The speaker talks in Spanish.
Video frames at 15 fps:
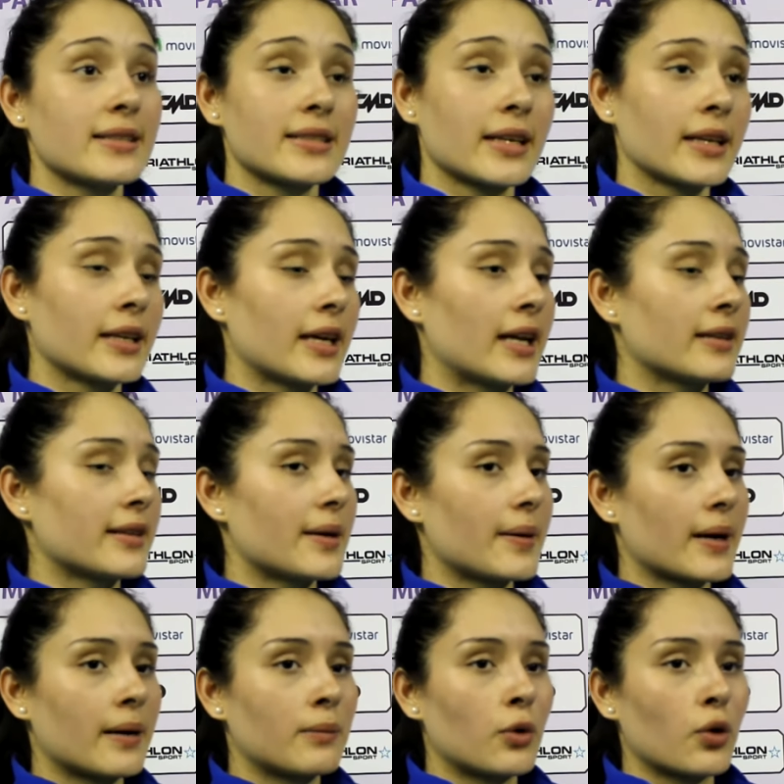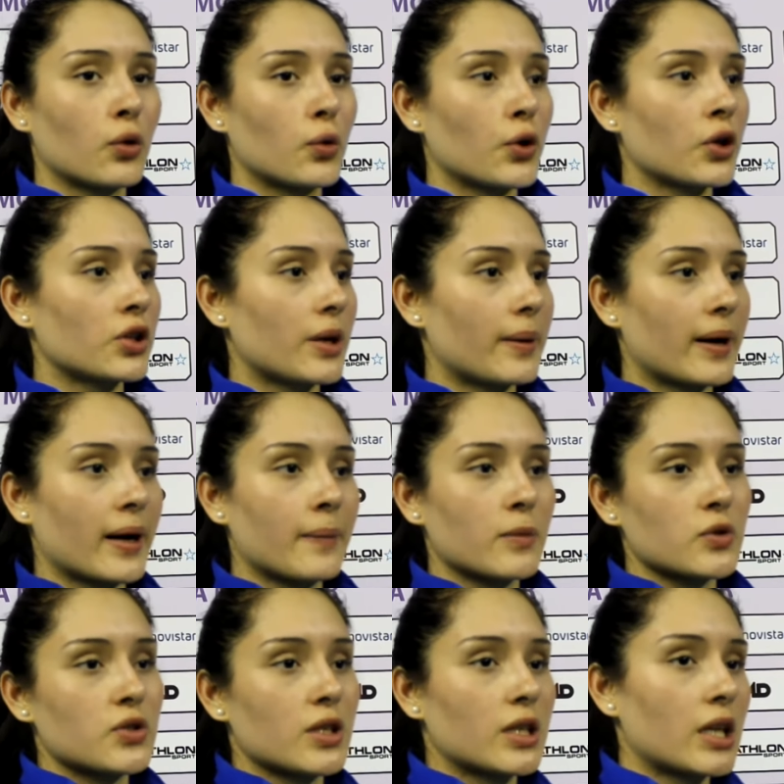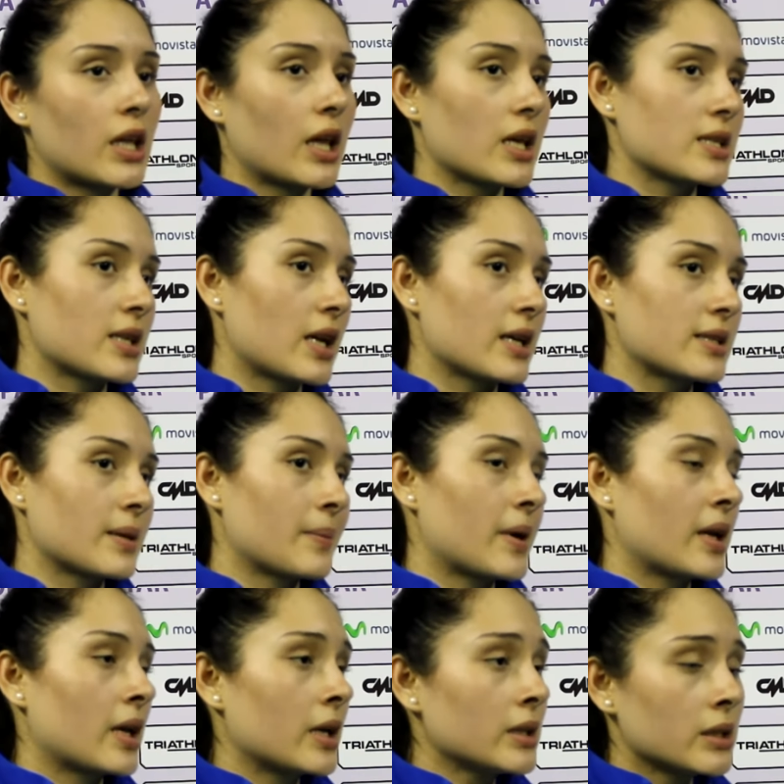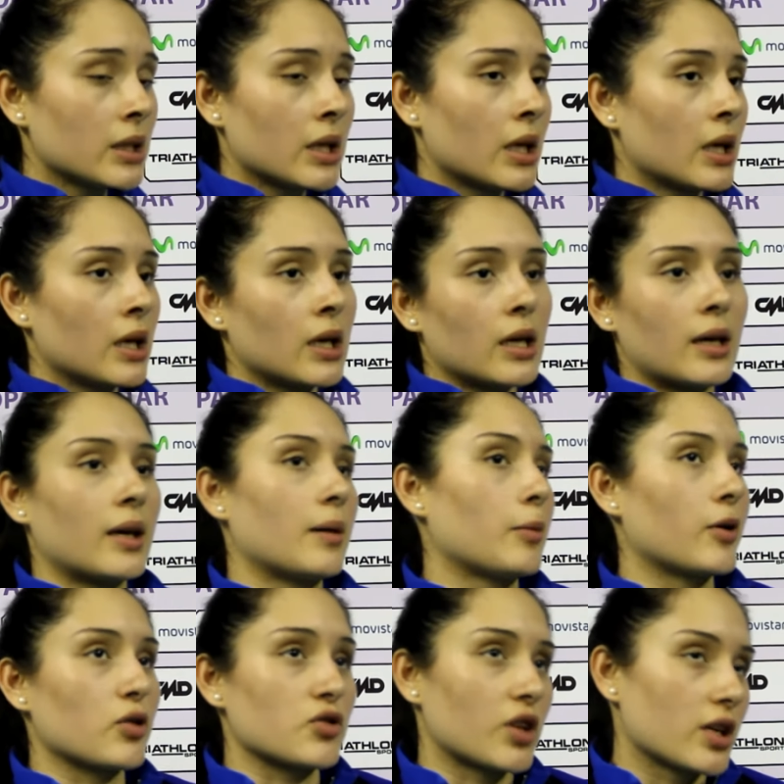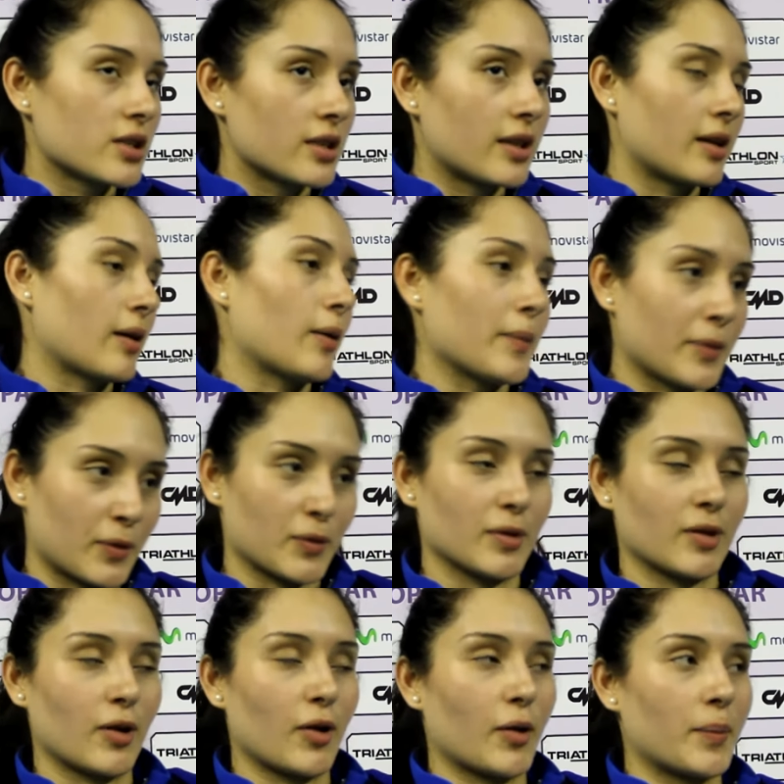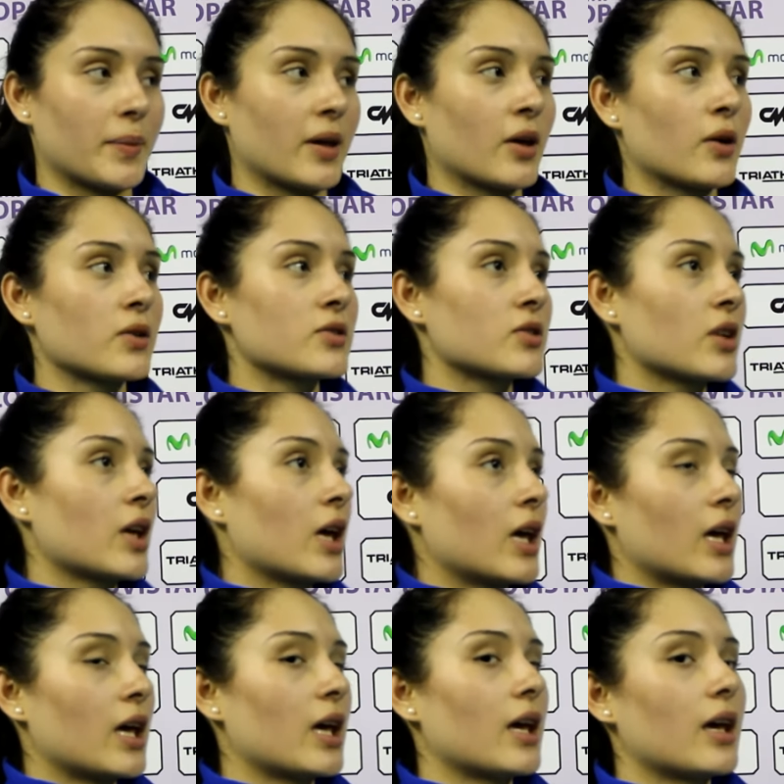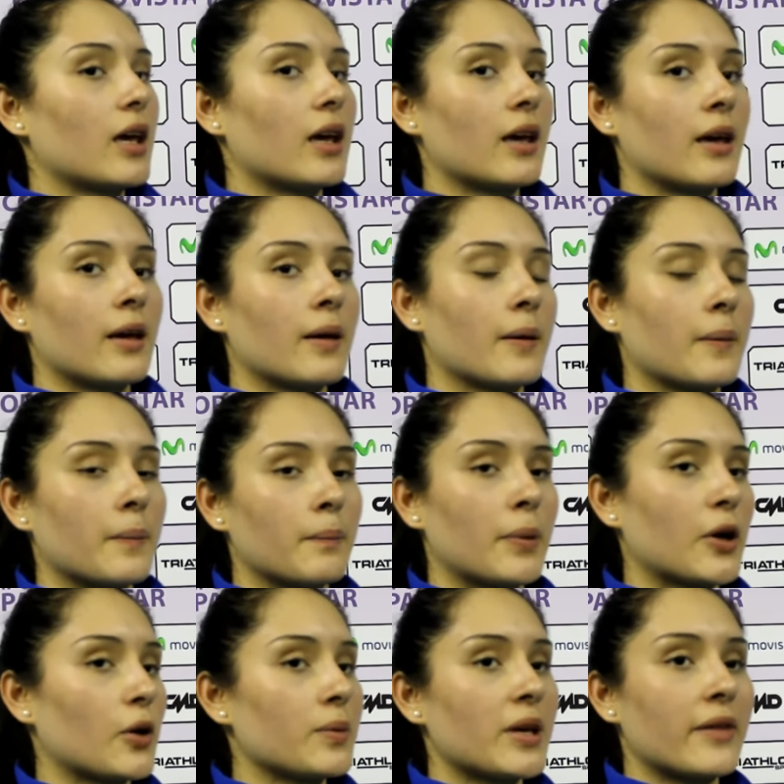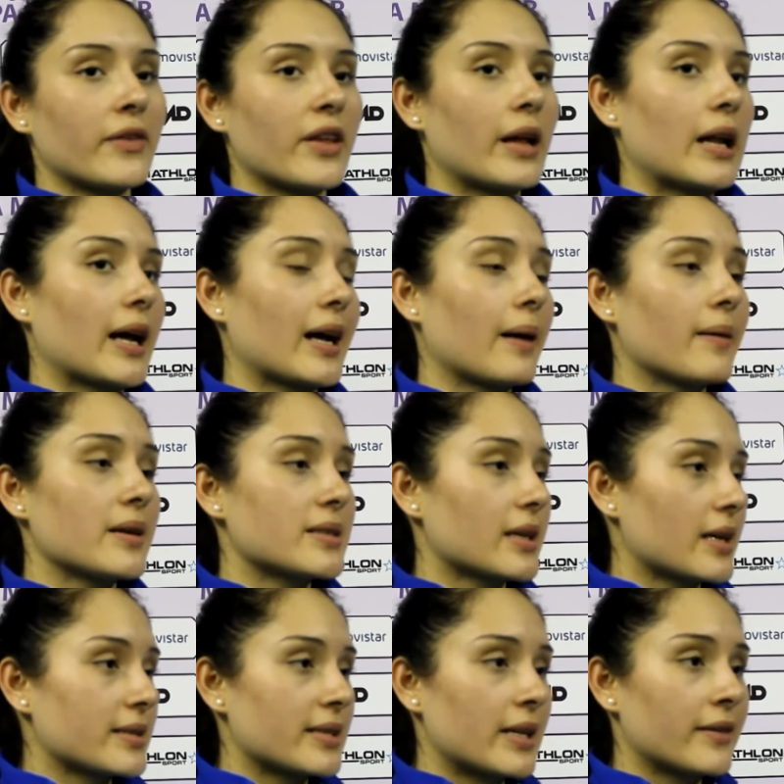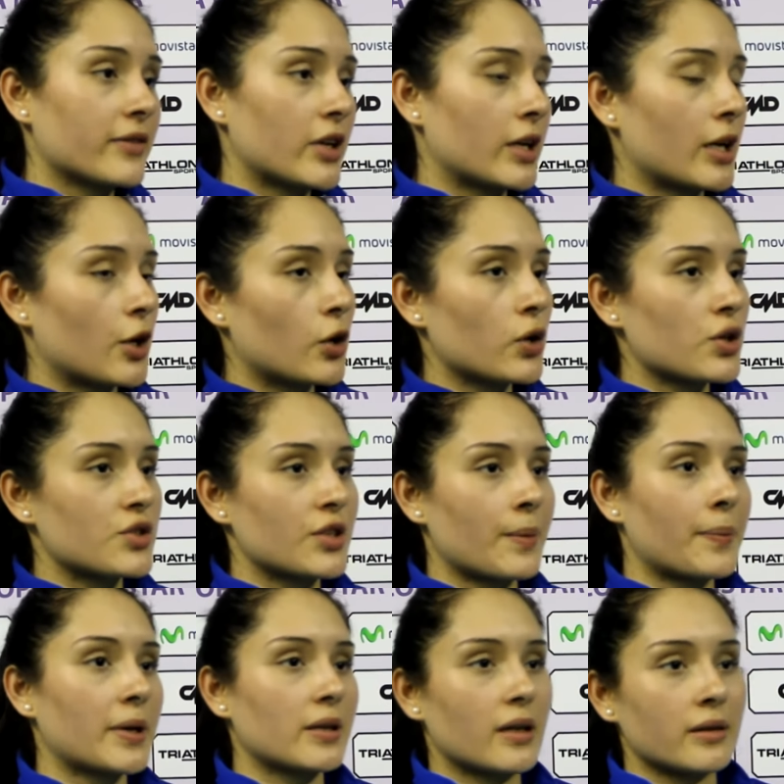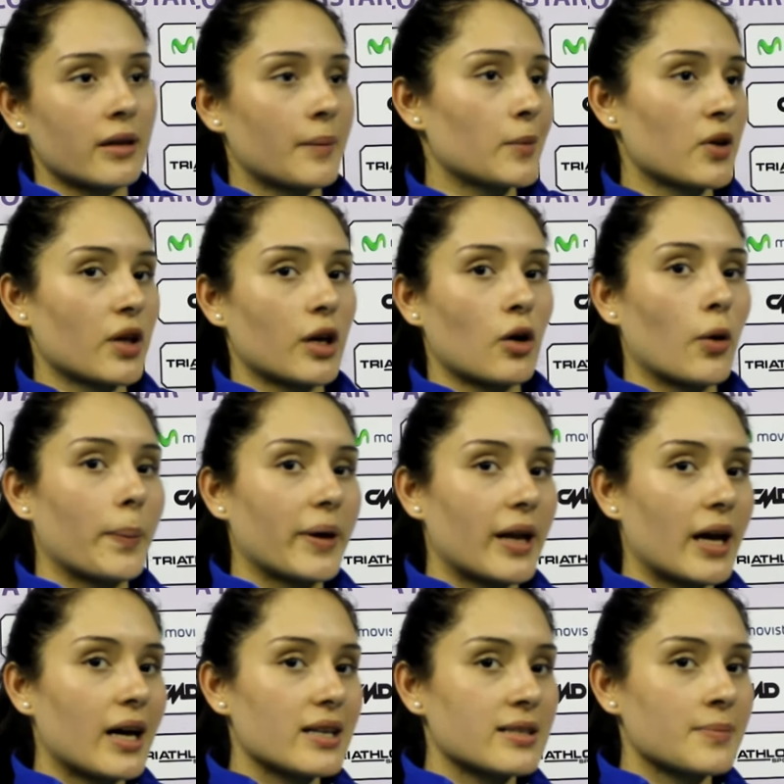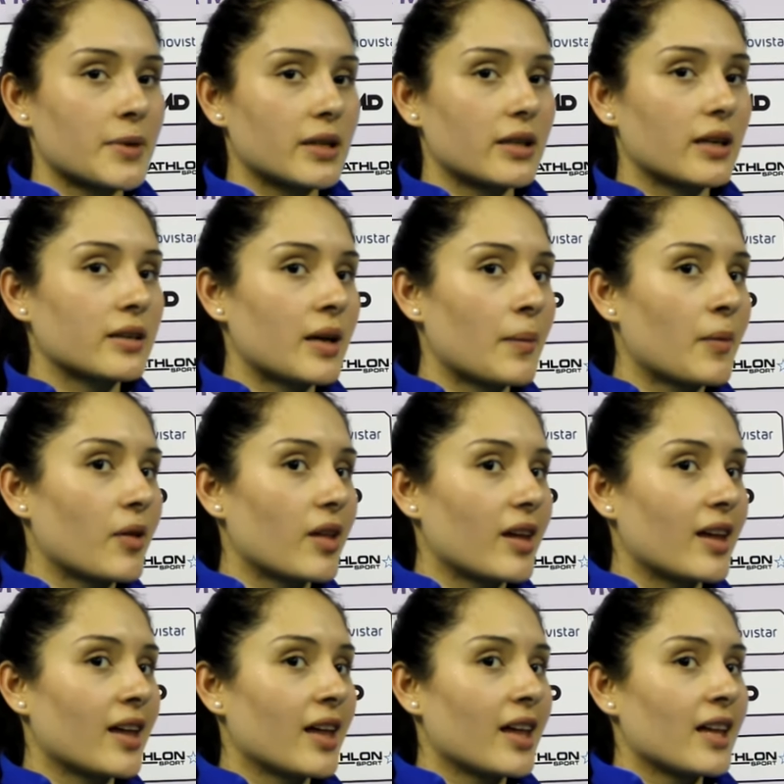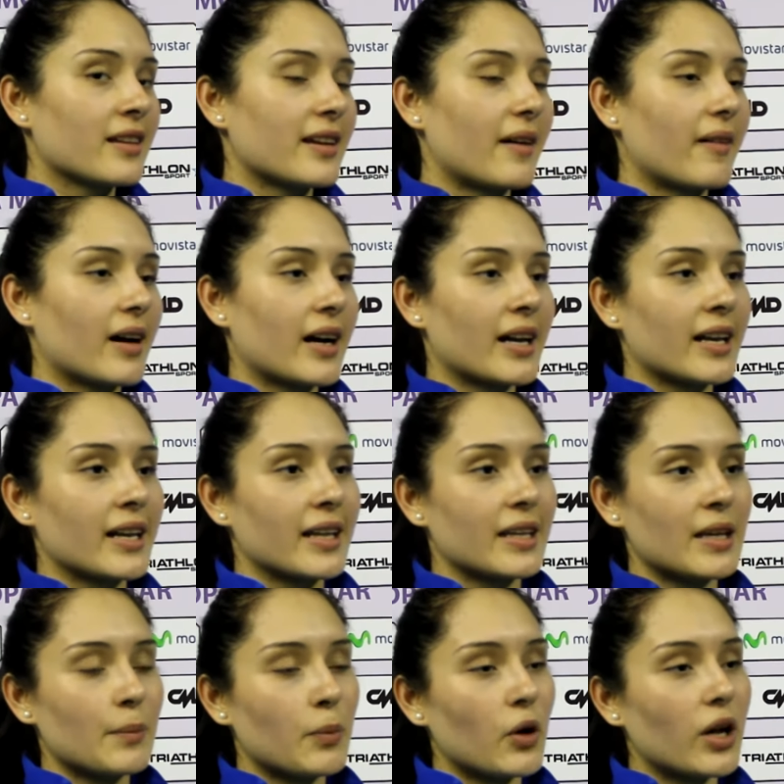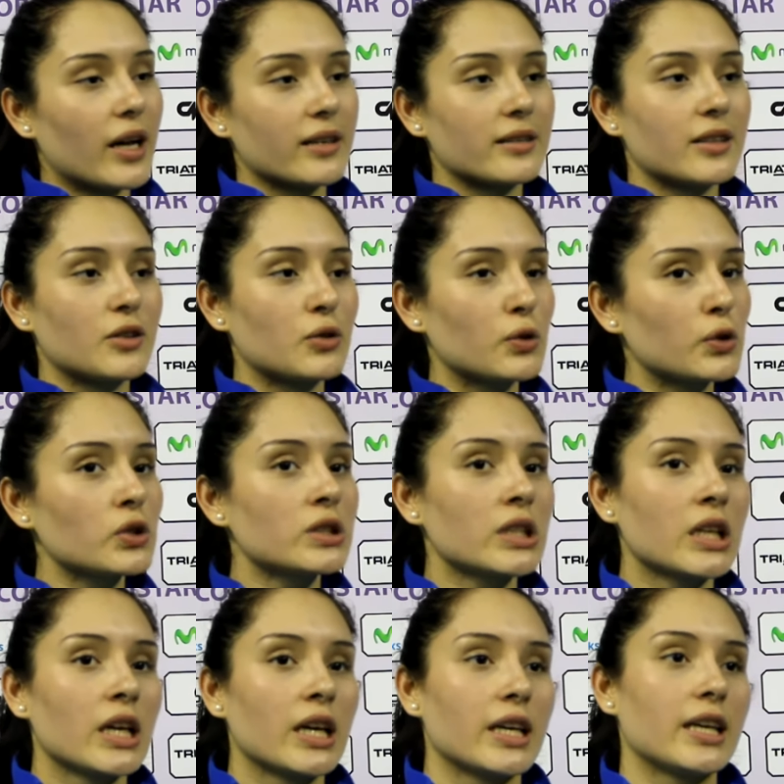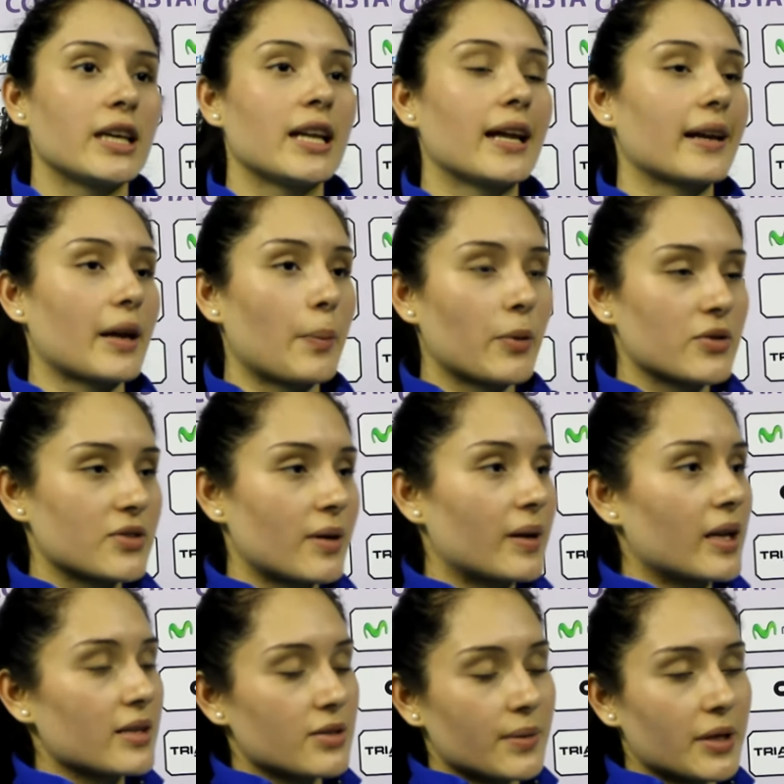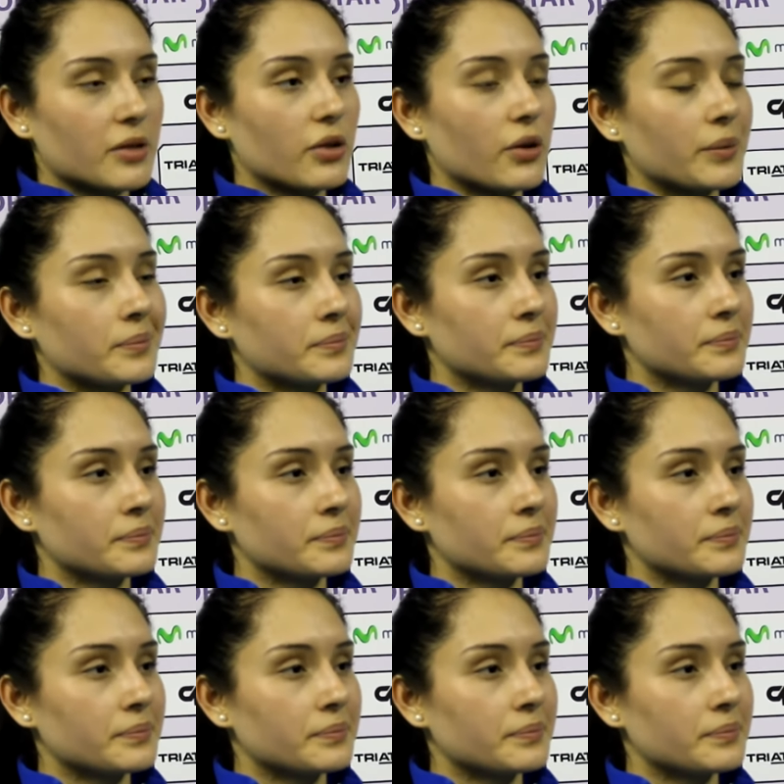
es genial, trabajamos duro, trabajamos siete días a la semana. Eh, bueno, seis y tres vamos los domingos. Eh, pero bien, desde la cabeza que es el entrenador, siempre tratamos de cooperar, siempre tratamos de trabajar en equipo, la actitud y la responsabilidad sobre todo.